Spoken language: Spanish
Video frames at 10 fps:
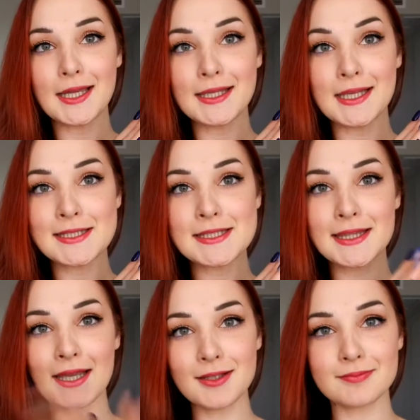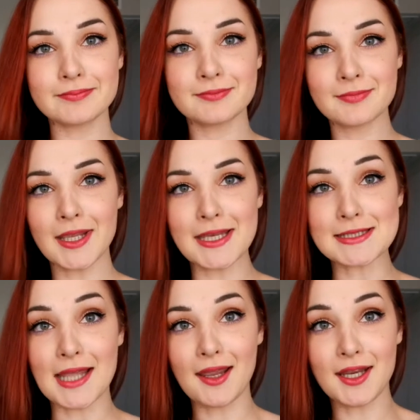ahí está,
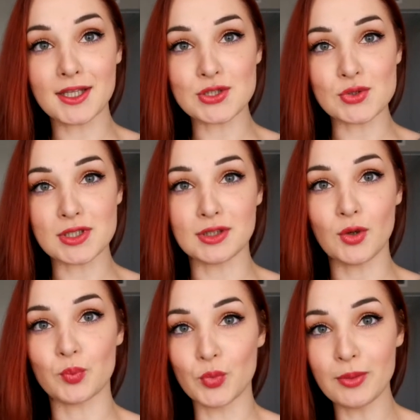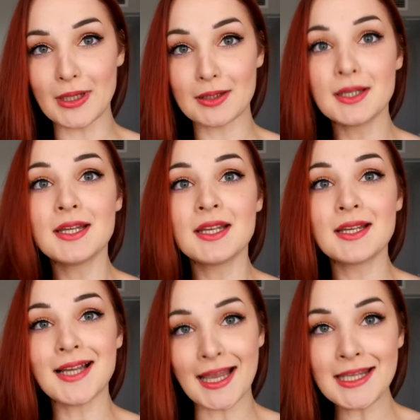está en su sitio, muy bien.
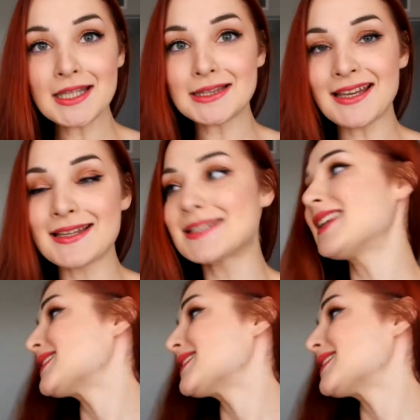Ahí tienes que